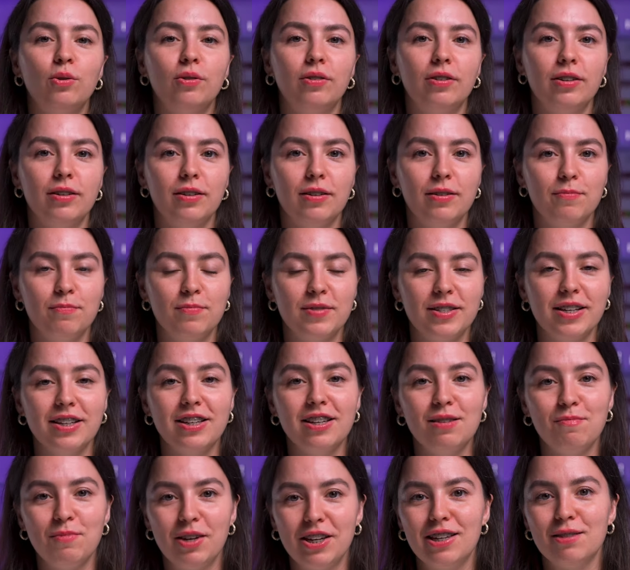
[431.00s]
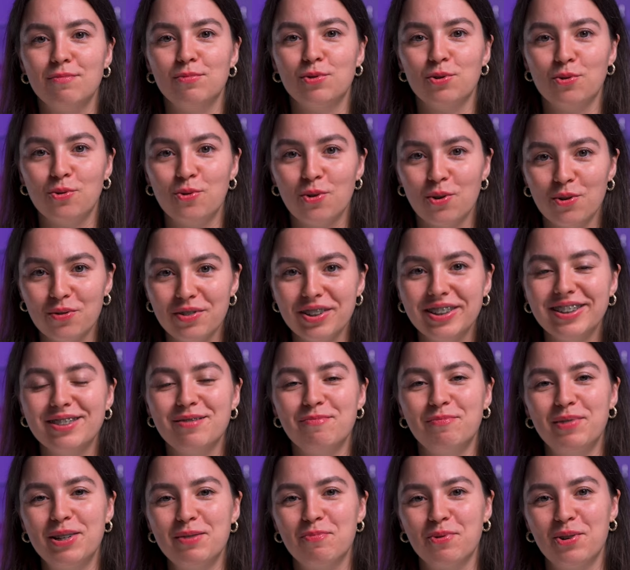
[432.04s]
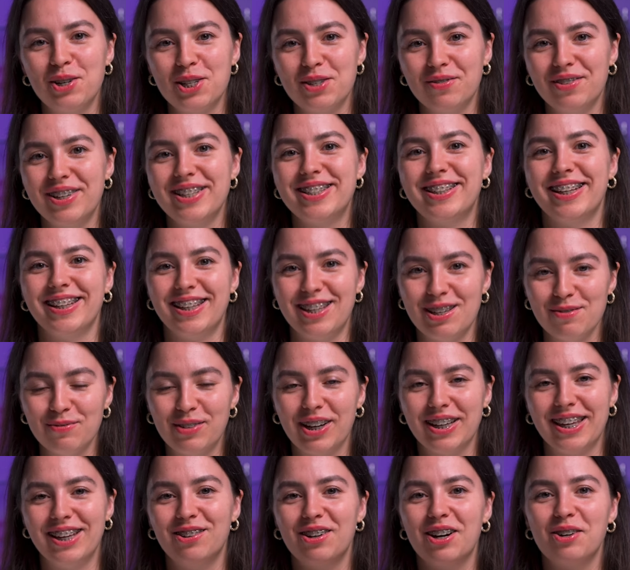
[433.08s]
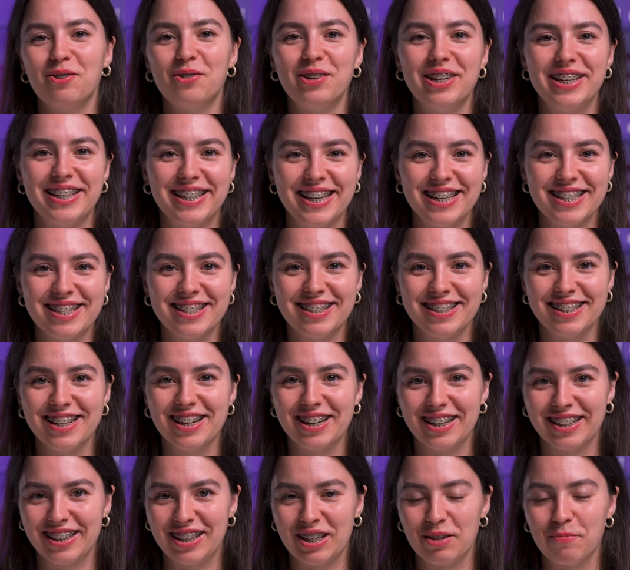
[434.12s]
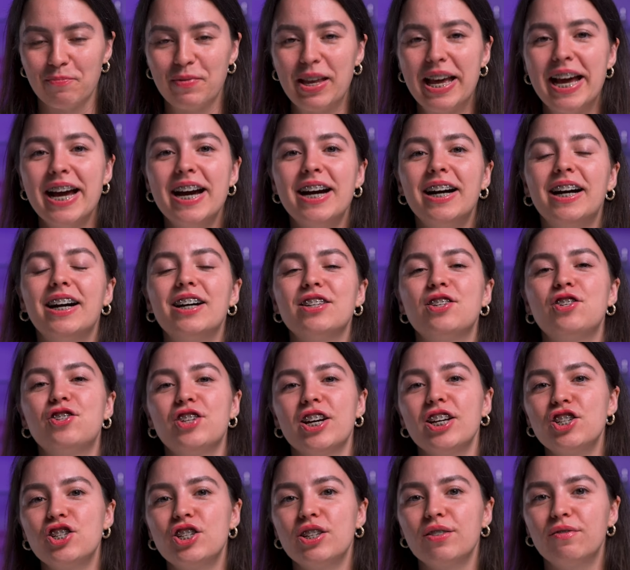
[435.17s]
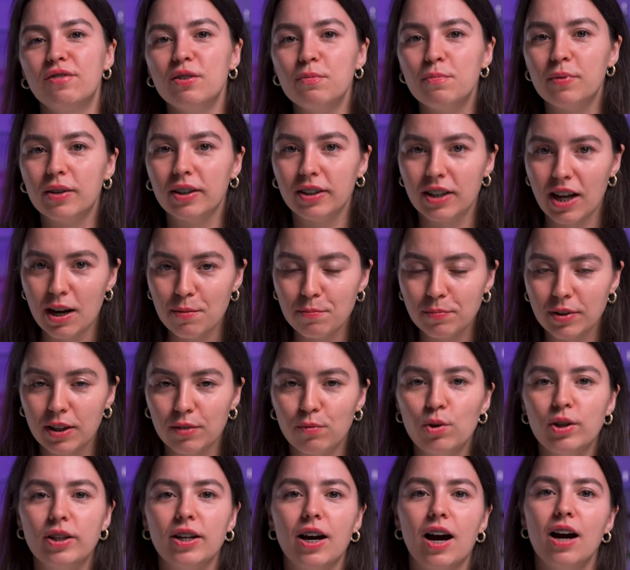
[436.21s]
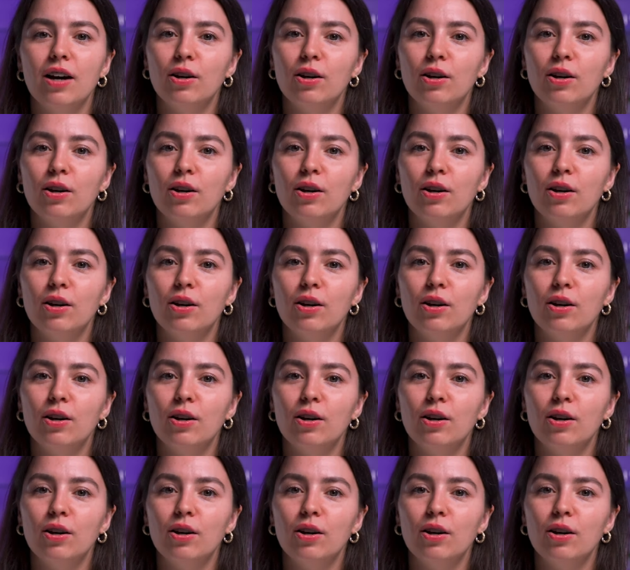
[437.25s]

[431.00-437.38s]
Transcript: но за неимением другого мы пользовались таким, какое есть на рынке. А сейчас же выбор ламп довольно